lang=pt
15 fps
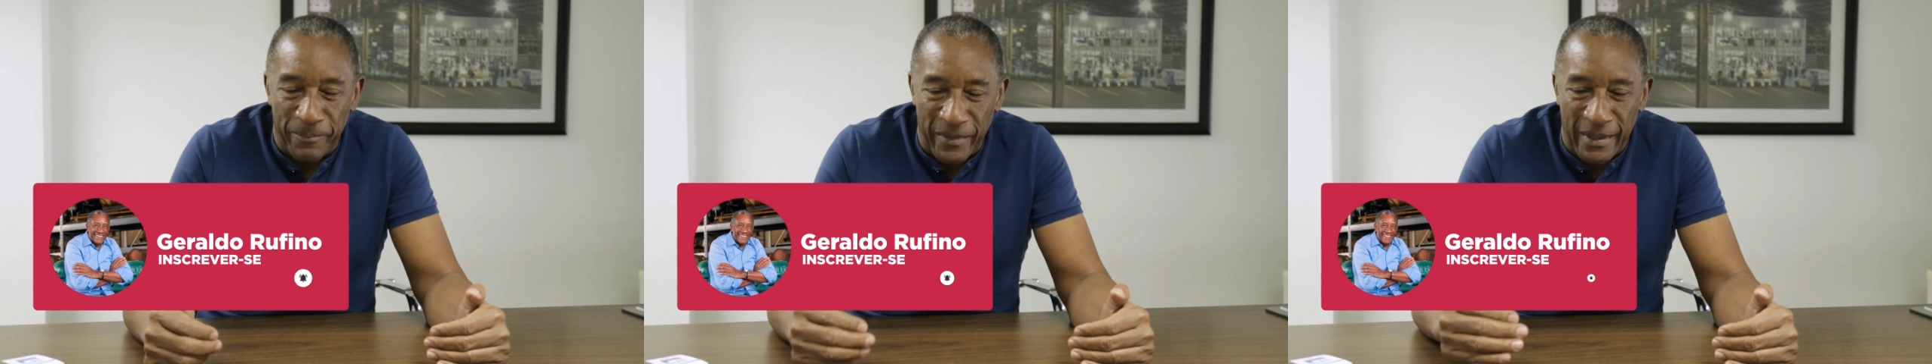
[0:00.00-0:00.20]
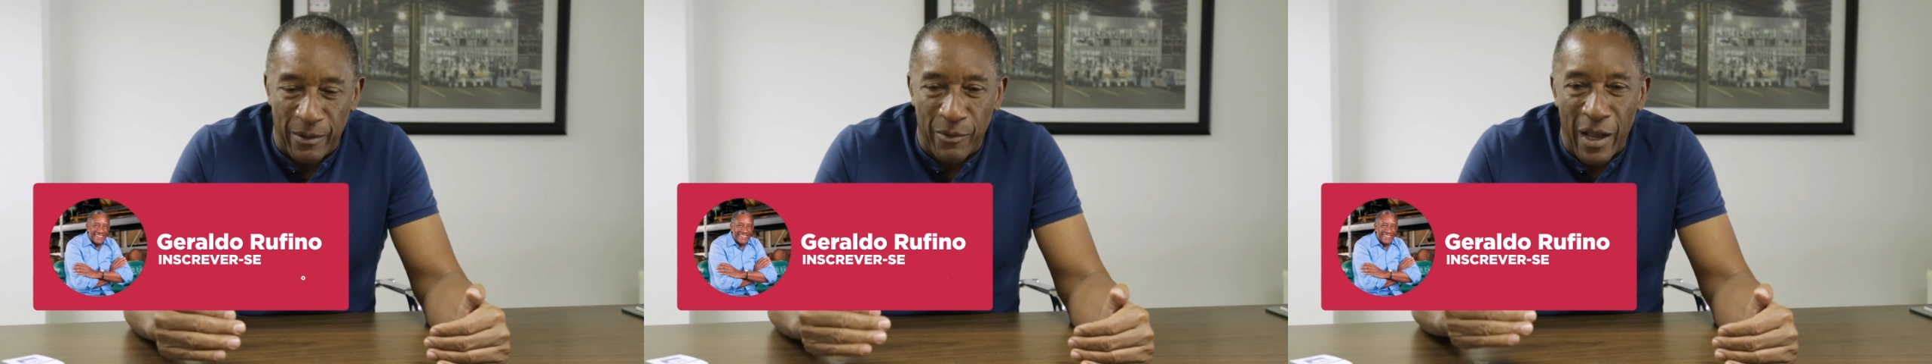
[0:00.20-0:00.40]

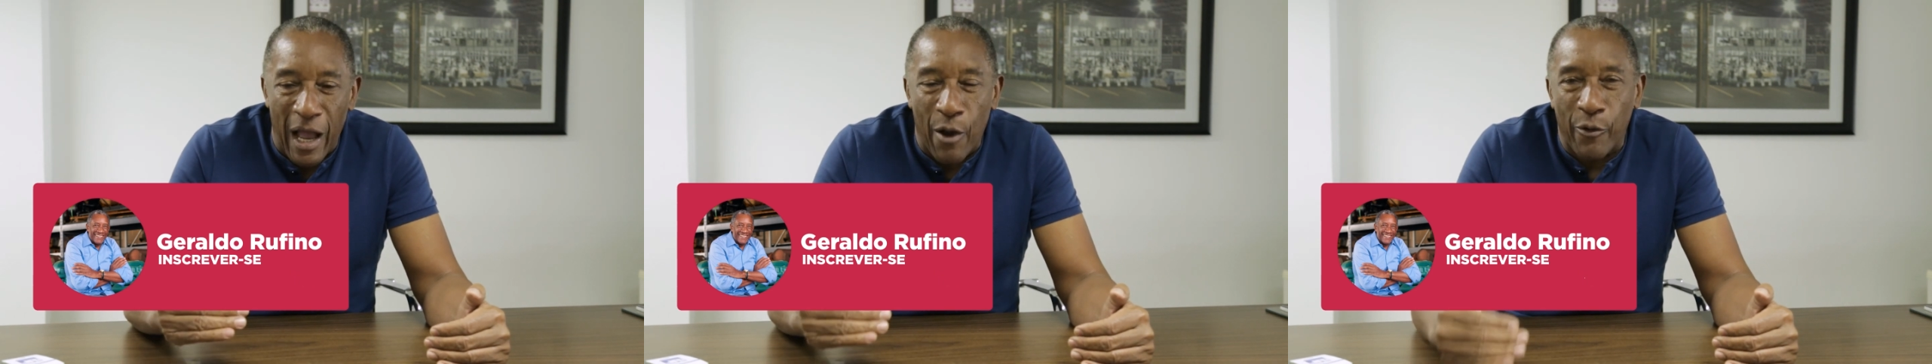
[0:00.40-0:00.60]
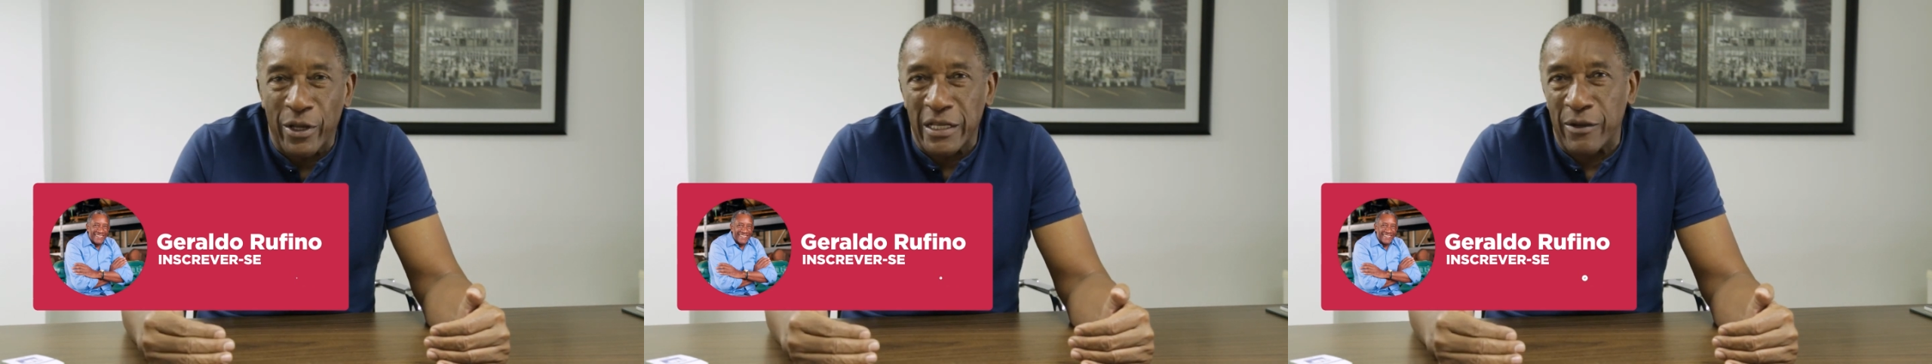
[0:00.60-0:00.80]
Então,
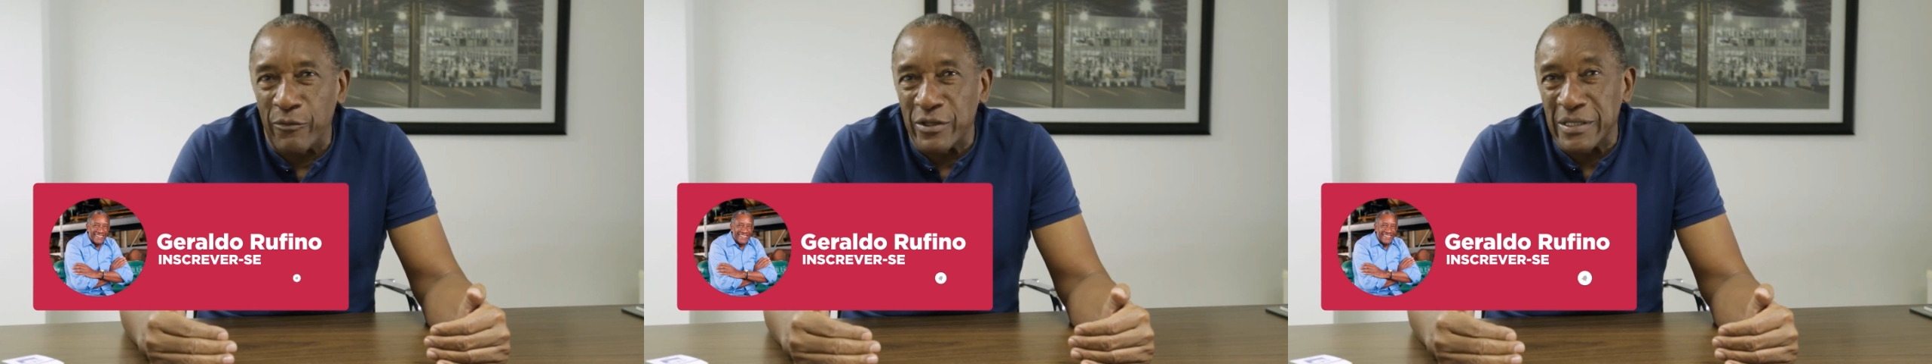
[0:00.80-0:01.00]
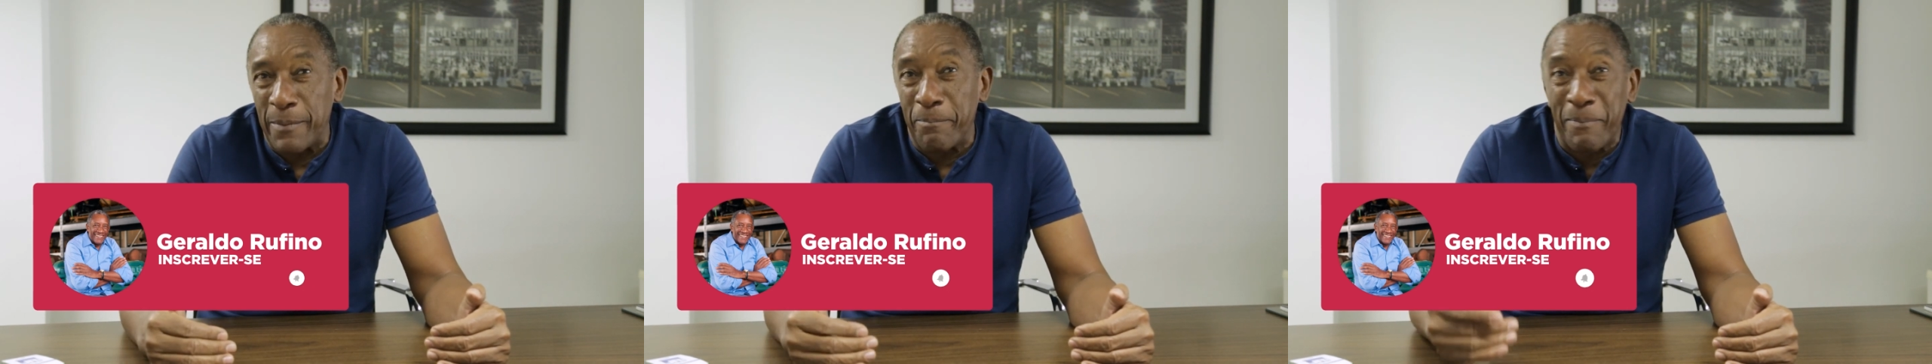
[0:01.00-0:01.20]
a hora que
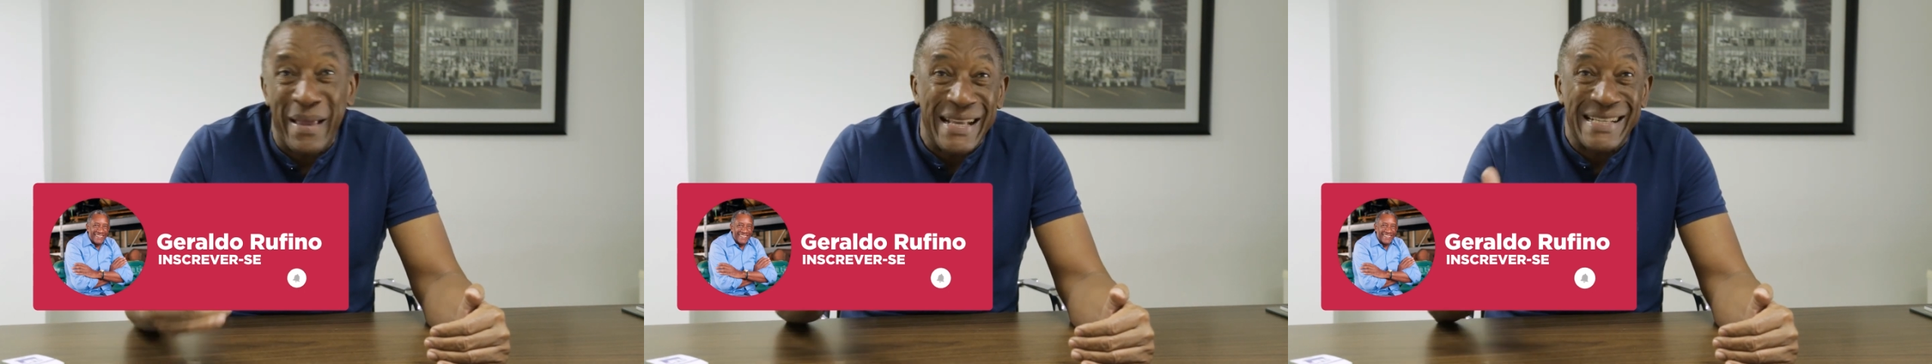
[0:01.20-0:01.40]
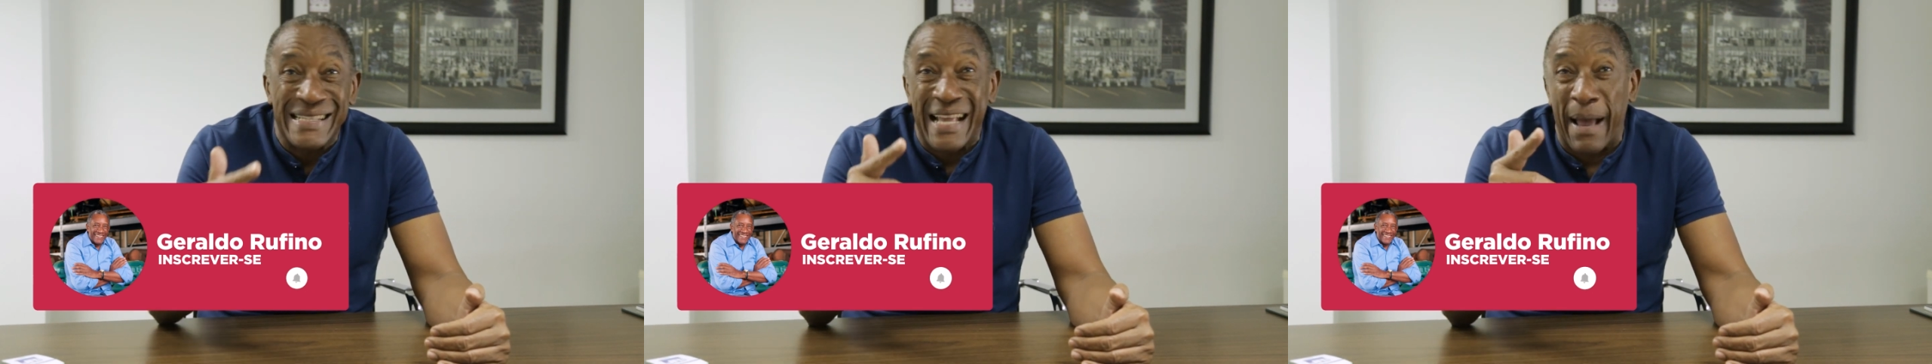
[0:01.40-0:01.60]
você
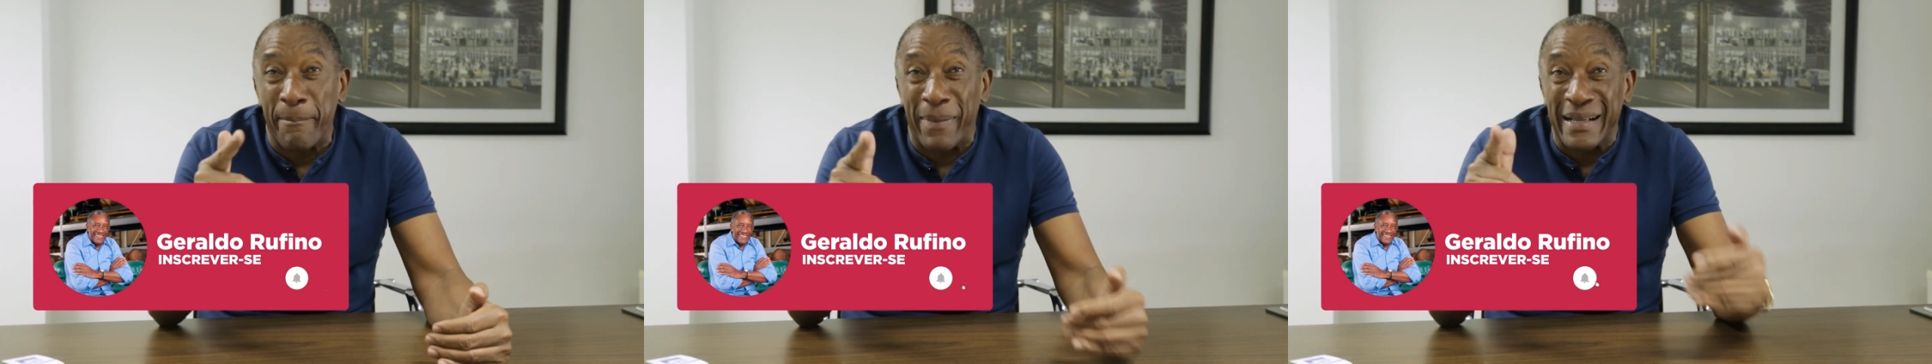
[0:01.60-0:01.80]
pensar,